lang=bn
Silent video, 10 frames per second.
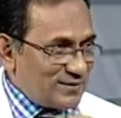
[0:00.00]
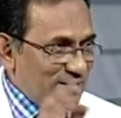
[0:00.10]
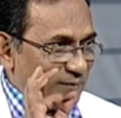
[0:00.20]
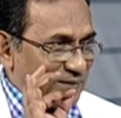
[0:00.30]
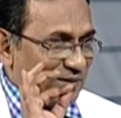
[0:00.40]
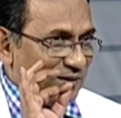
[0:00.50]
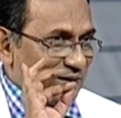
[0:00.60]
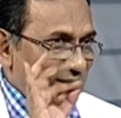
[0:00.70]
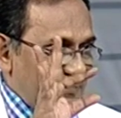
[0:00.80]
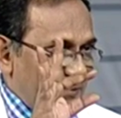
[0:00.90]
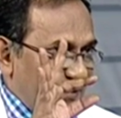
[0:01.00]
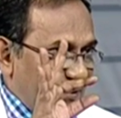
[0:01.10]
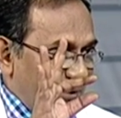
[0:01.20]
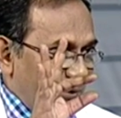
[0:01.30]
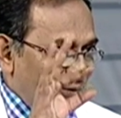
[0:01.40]
সিস্টেম আছে যে
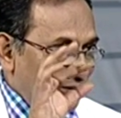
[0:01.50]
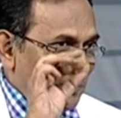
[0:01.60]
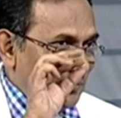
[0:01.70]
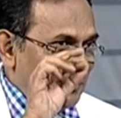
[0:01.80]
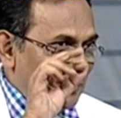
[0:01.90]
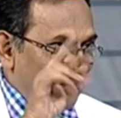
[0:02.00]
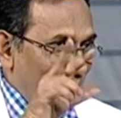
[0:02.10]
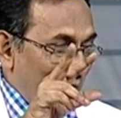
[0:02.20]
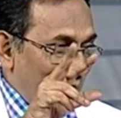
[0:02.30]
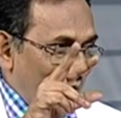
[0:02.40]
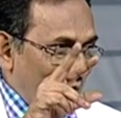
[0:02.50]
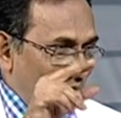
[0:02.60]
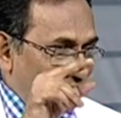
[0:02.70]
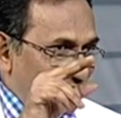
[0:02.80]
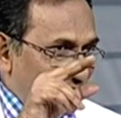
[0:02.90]
দেখা গেল যে ও ব্লক
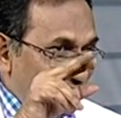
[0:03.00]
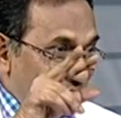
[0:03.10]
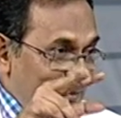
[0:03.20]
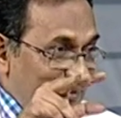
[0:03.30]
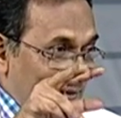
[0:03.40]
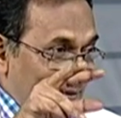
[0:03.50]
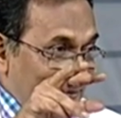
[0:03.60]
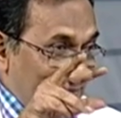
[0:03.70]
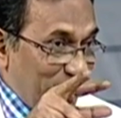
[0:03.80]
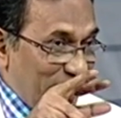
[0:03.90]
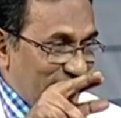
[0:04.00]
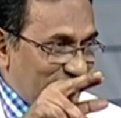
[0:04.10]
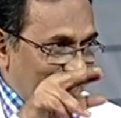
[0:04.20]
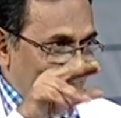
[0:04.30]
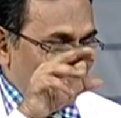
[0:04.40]
করে ফেলছে যে জায়গাটা চেপে
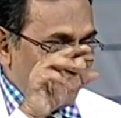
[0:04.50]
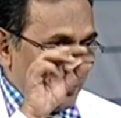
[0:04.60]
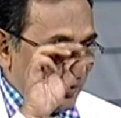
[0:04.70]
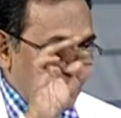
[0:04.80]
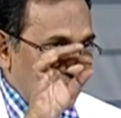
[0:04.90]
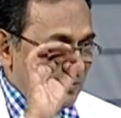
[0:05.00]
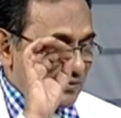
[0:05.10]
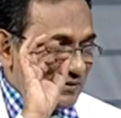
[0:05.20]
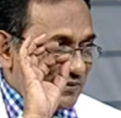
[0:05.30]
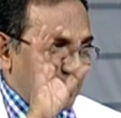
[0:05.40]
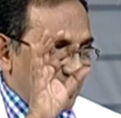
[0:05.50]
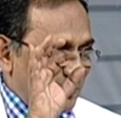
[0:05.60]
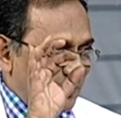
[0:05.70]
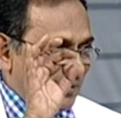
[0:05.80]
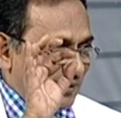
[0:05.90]
আসতেছে হ্যাঁ সেই জায়গার
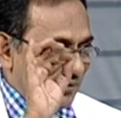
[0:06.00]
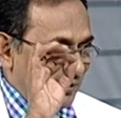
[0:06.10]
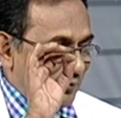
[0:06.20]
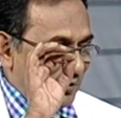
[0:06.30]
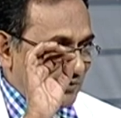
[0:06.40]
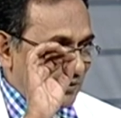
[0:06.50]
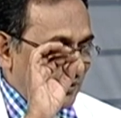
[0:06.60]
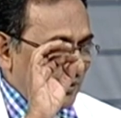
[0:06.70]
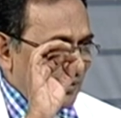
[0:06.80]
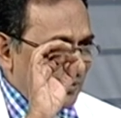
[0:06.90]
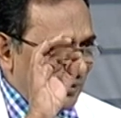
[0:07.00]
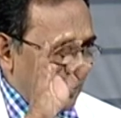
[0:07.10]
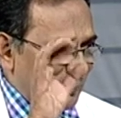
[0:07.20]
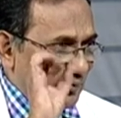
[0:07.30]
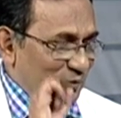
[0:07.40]
মধ্যে একটা রিং বসায় দিয়ে
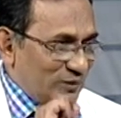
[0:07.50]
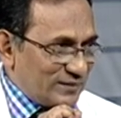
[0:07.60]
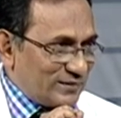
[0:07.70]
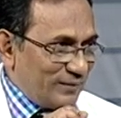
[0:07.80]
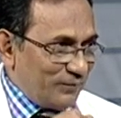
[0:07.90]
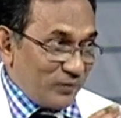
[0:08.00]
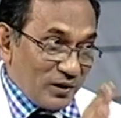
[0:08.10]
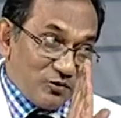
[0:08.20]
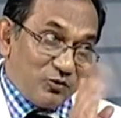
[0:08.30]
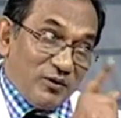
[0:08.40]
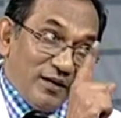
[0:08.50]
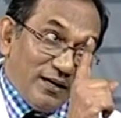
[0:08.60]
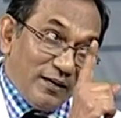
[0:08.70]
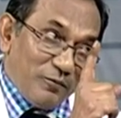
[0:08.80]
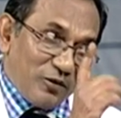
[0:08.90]
আমরা চলে আসলাম আচ্ছা। যদি
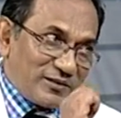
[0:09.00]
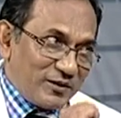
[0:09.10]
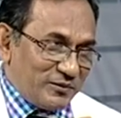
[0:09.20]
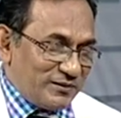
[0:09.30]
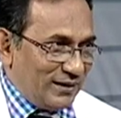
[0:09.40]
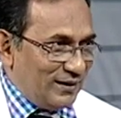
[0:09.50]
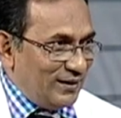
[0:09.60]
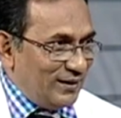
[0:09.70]
রিং বসানো যায়